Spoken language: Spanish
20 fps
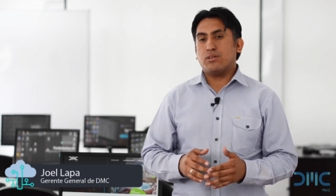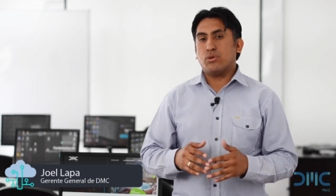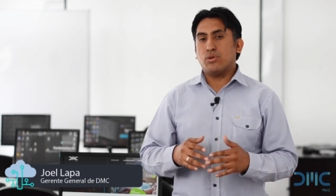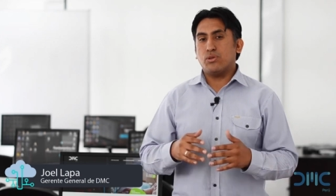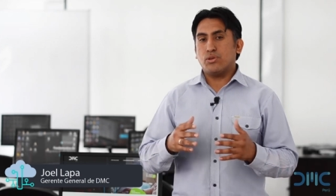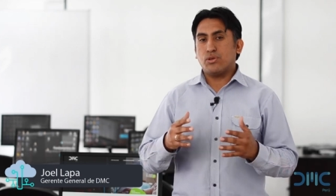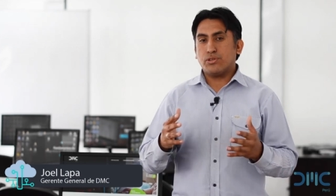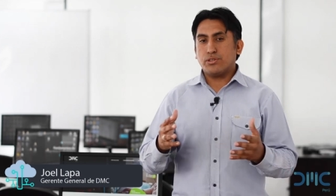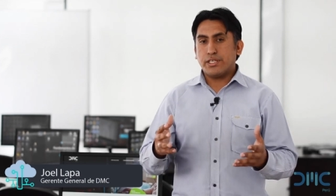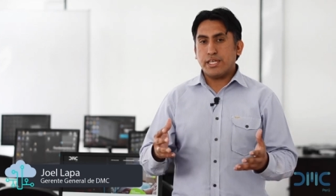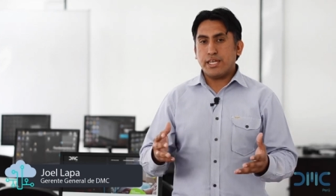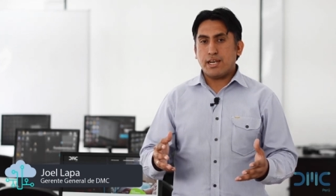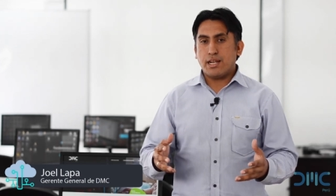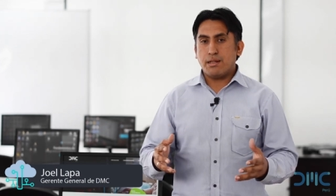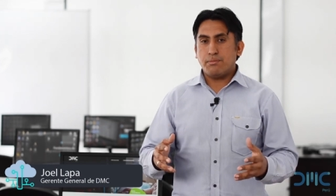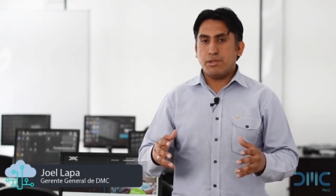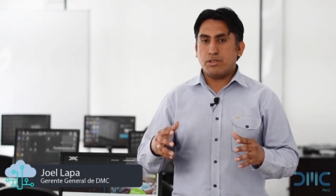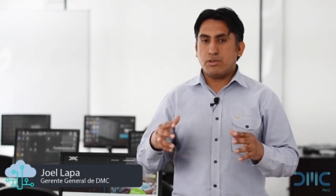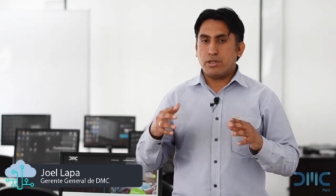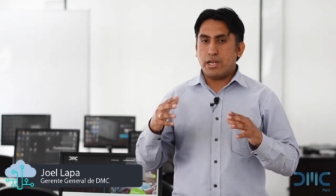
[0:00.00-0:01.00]
conocer
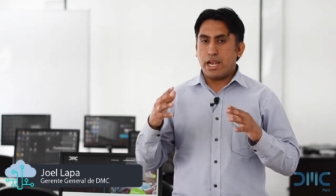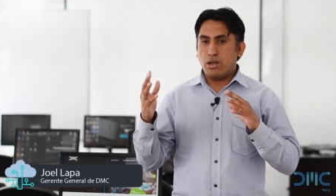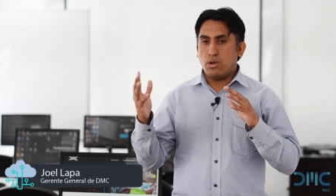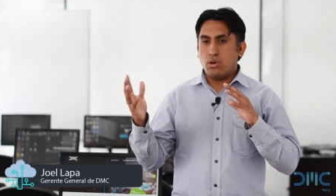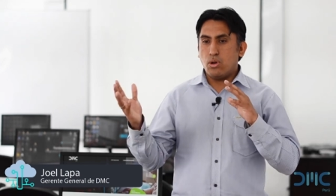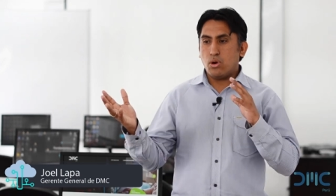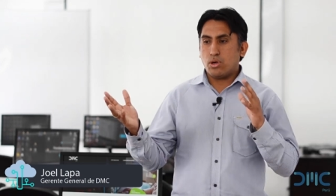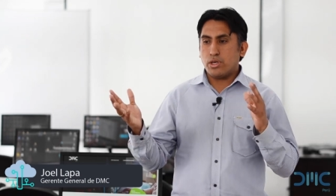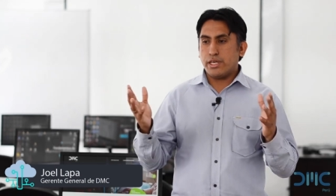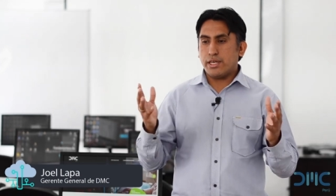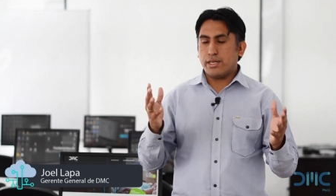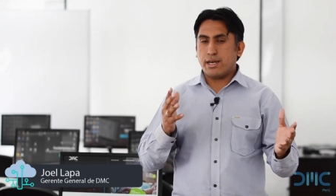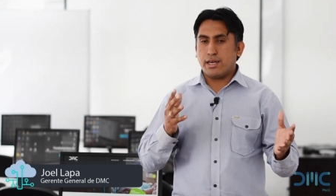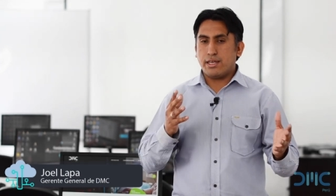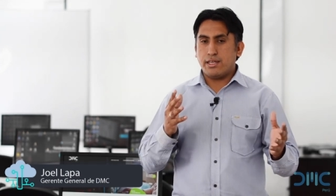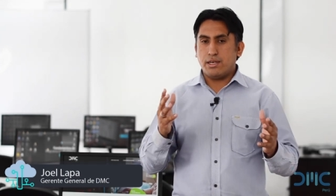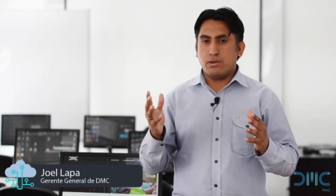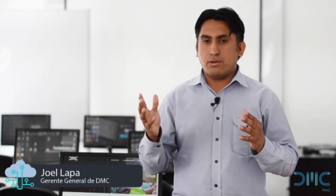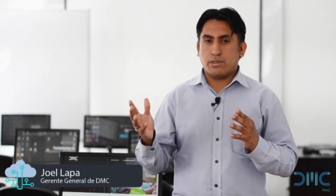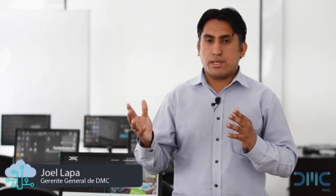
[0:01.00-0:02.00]
al menos la
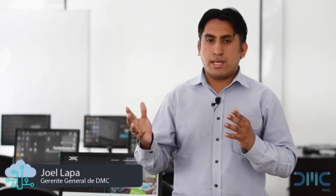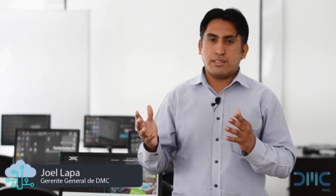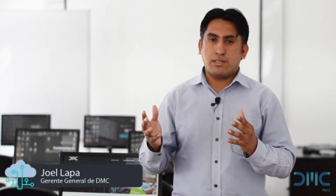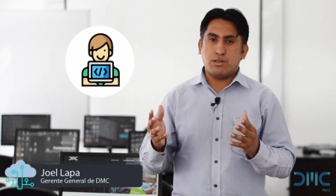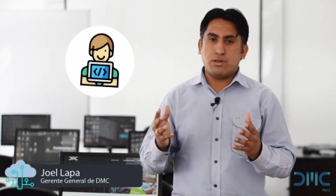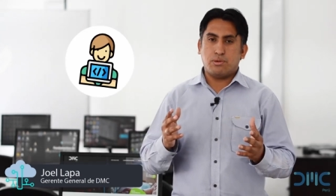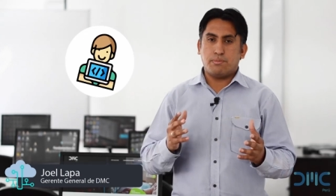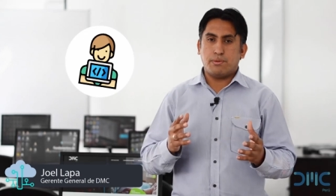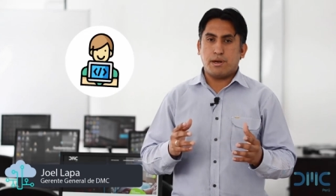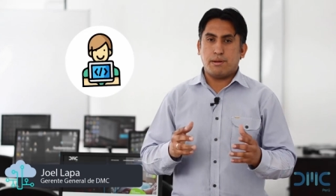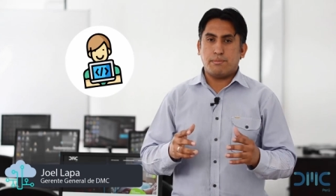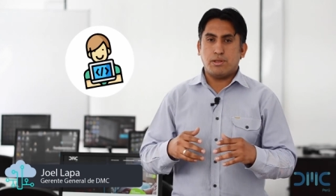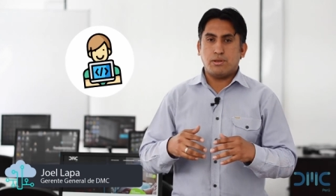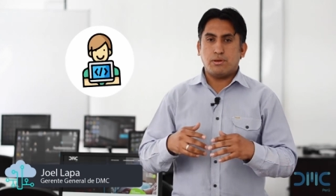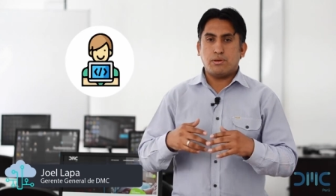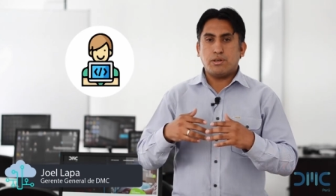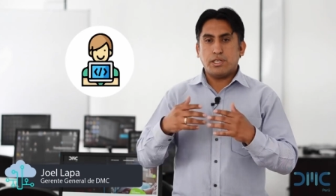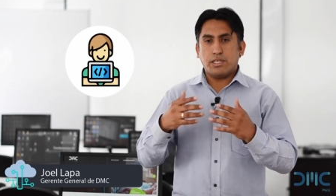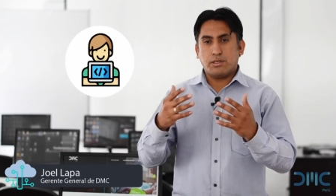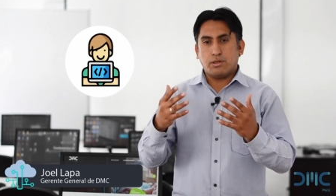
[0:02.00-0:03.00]
lógica de lo que hacen los
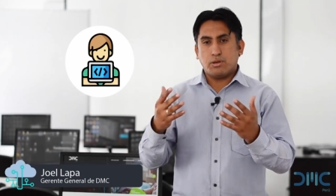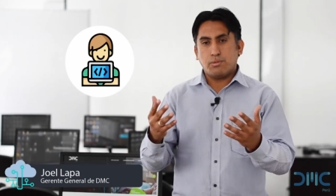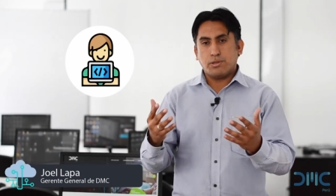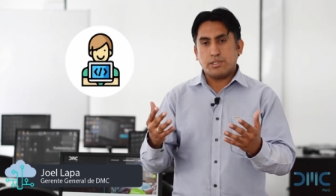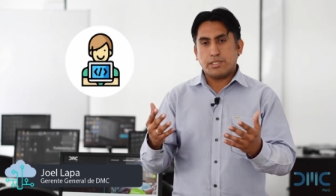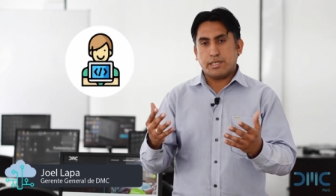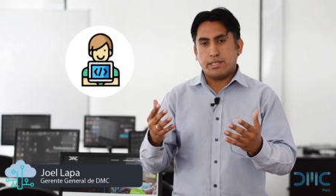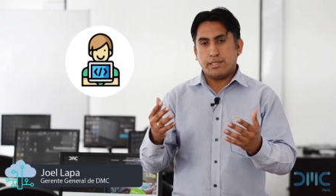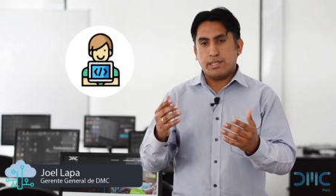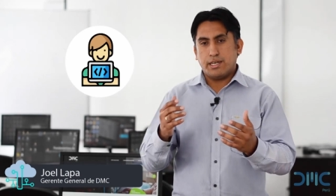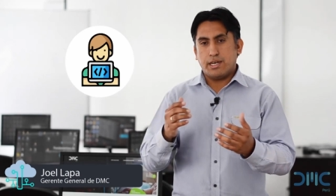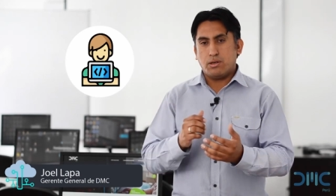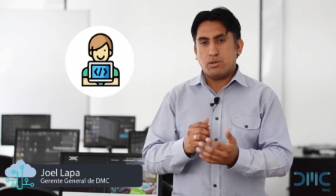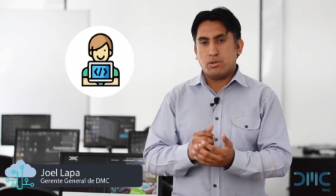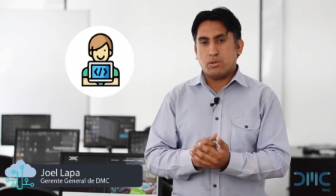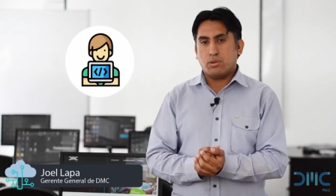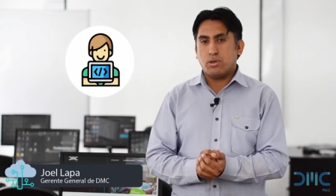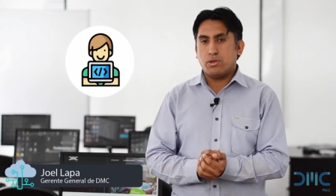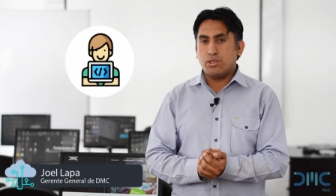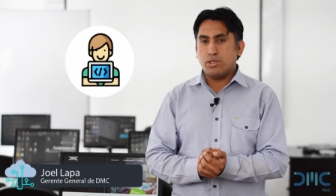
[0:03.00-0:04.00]
programadores, cómo se generan
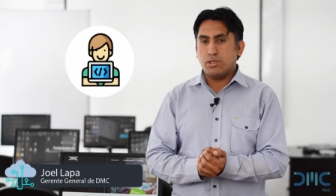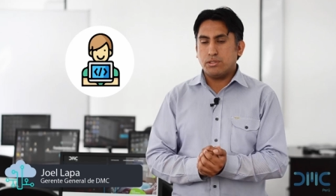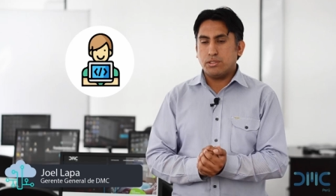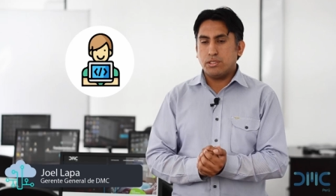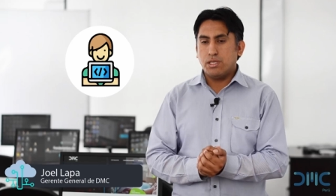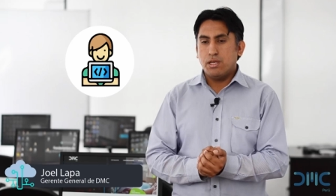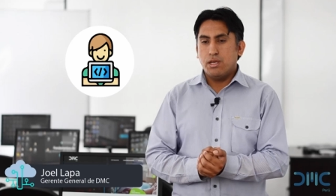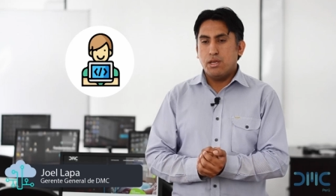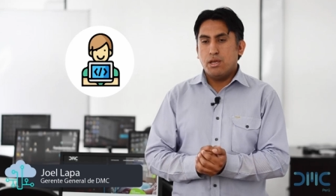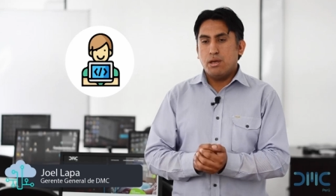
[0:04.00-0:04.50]
los códigos.